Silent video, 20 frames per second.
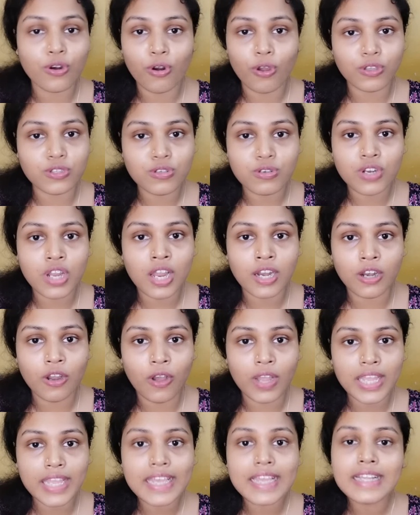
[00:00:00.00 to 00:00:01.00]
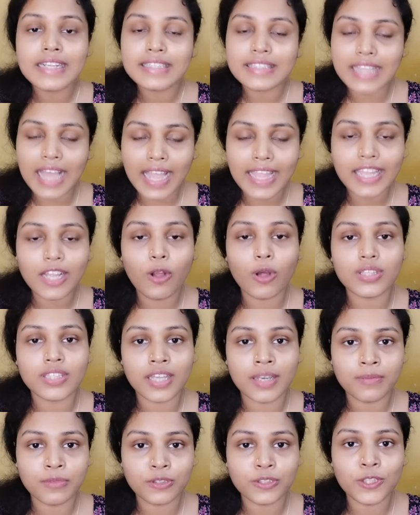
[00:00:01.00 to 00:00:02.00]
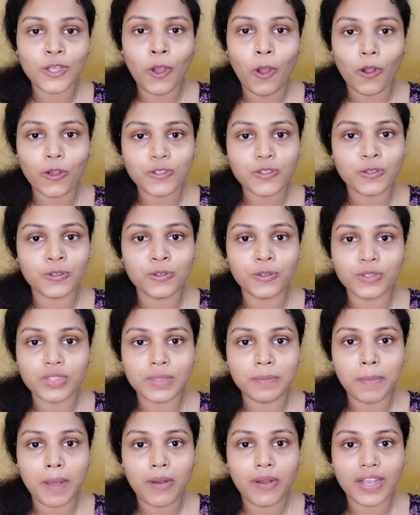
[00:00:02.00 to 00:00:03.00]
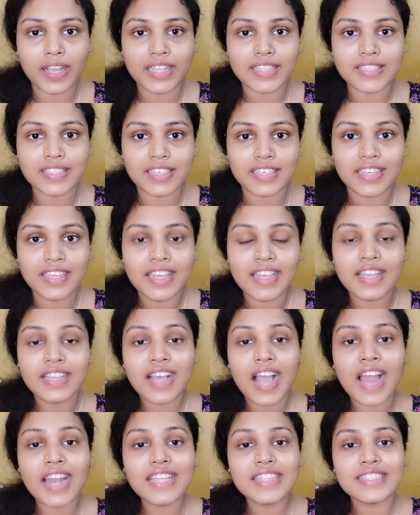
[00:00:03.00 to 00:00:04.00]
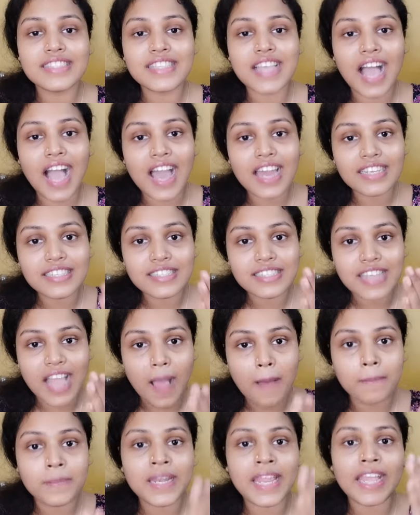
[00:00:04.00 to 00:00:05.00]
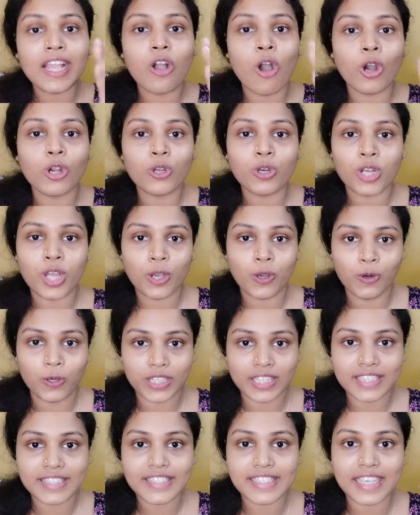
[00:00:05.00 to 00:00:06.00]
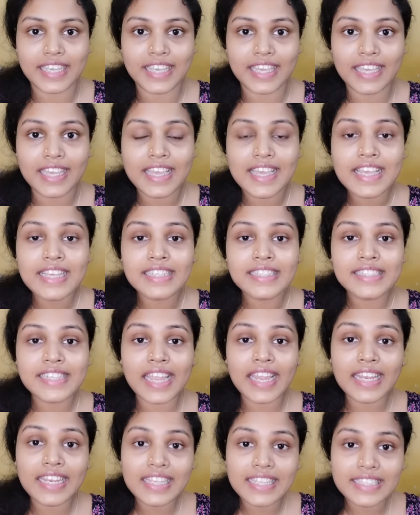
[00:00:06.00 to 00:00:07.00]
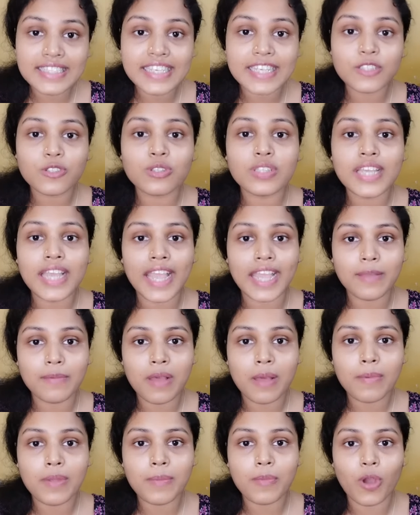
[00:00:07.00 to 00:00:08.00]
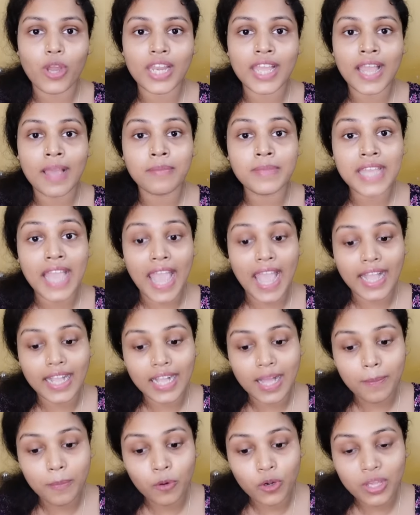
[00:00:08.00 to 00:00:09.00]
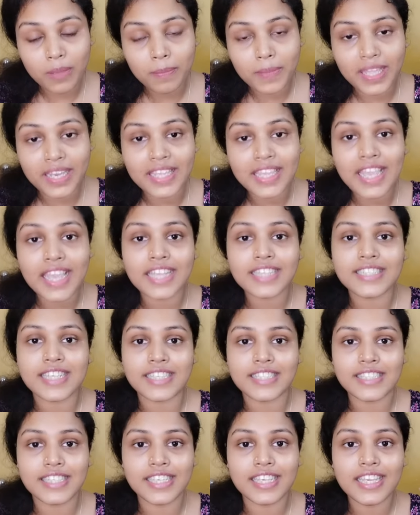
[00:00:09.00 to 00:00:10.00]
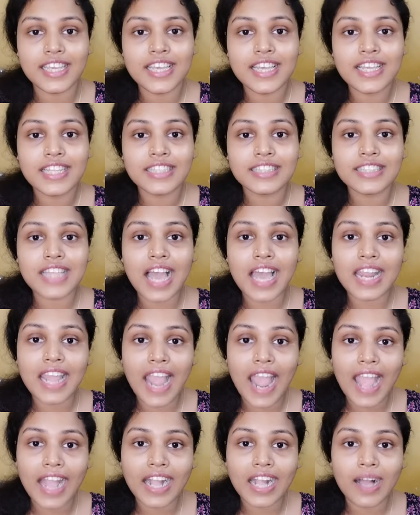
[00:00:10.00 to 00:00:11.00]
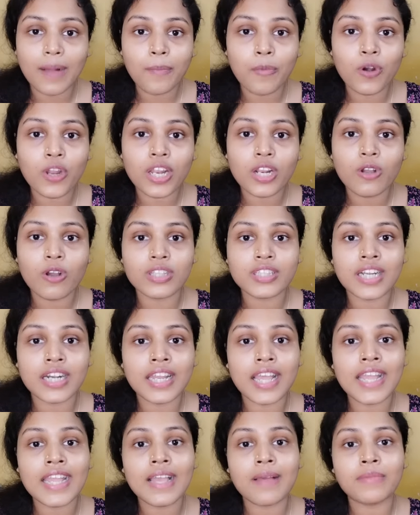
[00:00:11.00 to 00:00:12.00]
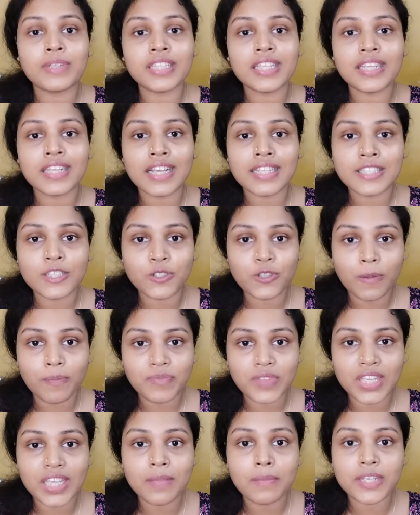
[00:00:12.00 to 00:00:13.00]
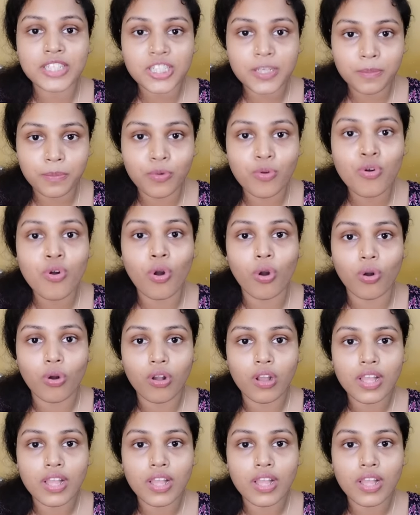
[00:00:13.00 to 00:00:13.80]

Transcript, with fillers: রচনা নয় তাই কথার মধ্যে অসঙ্গতি পাওয়া গেছে আরে যার সামনে ঘটনা ঘটেছে সে নিজে যদি এইভাবে বলে আমি এক কাপড়ে বেরিয়ে এসেছি তার এক কাপড়ের কথাটাই আমাদের কাছে সব থেকে বেশি ভুয়ো